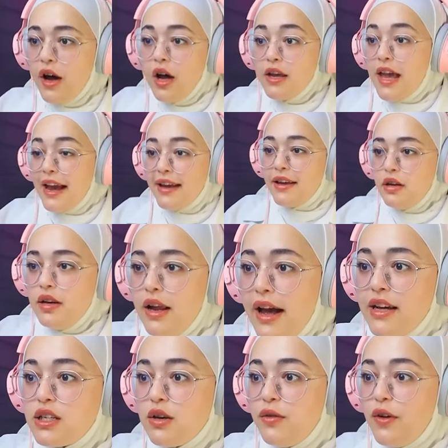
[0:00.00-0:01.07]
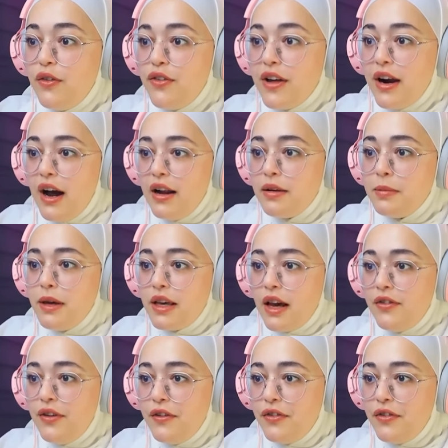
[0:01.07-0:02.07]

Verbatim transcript: يي ليش في فيران بيكا في